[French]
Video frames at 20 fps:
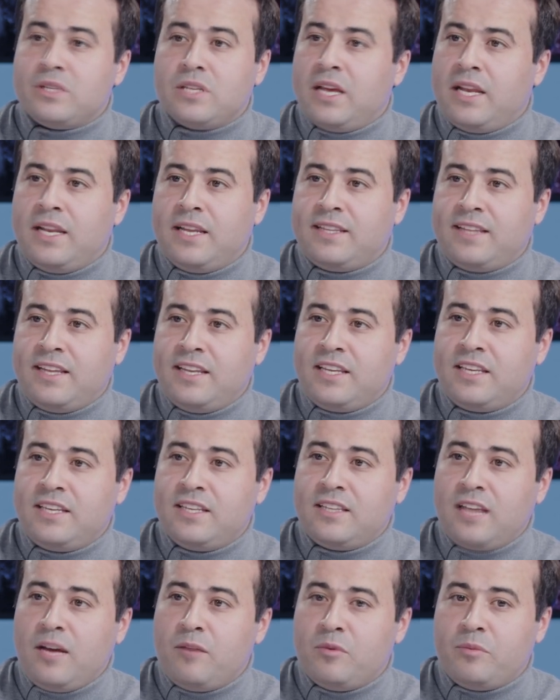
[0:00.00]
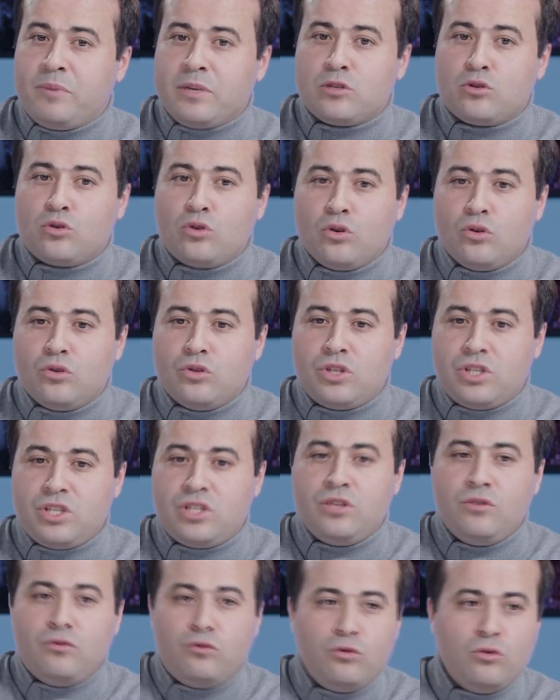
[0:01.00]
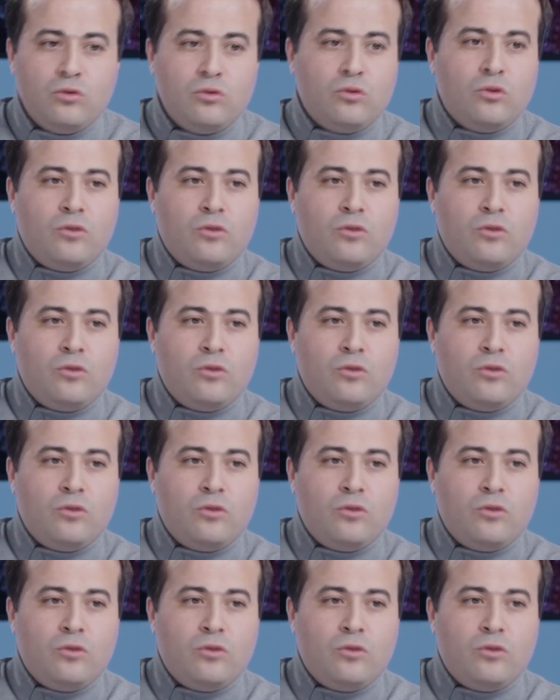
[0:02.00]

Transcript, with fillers: elle est inéquitable parce que si vous,